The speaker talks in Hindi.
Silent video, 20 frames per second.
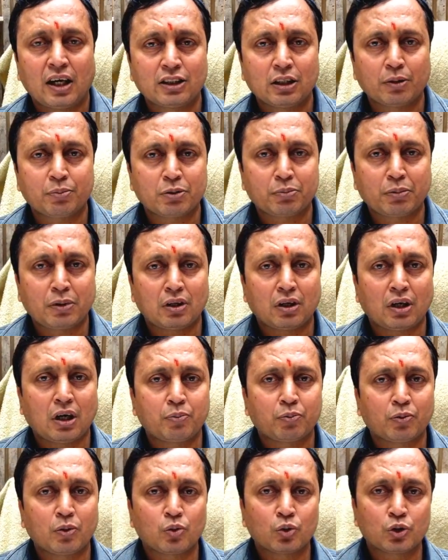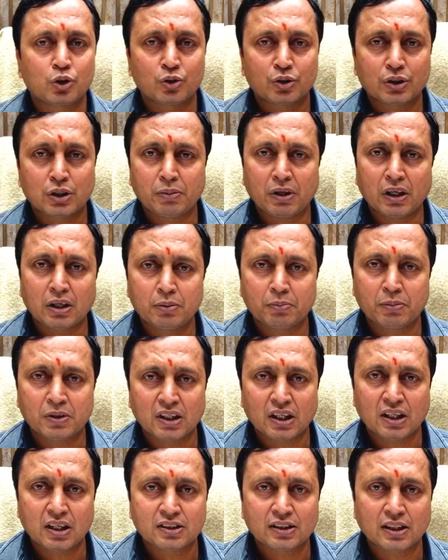आज आपके आपको कुछ उसके बारे में
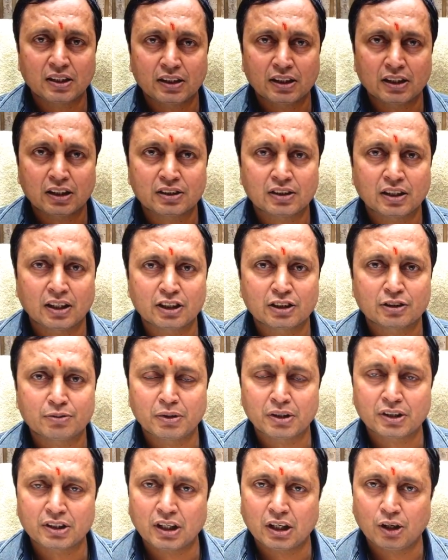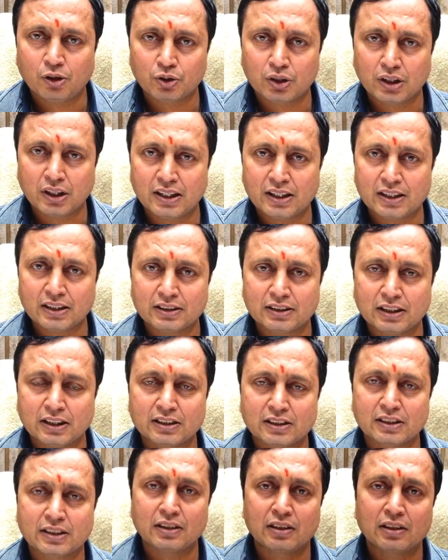बताना चाहते हैं कि शर्ट्स में क्या होता है
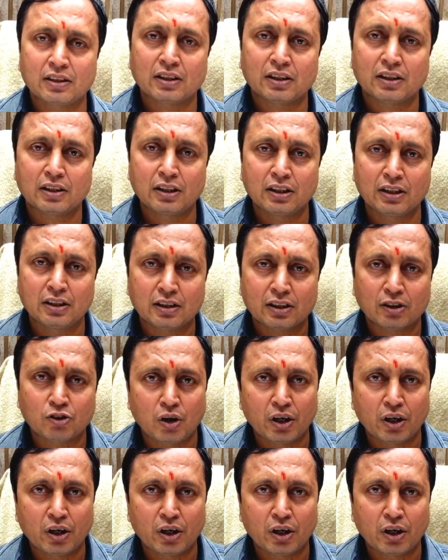शर्ट्स की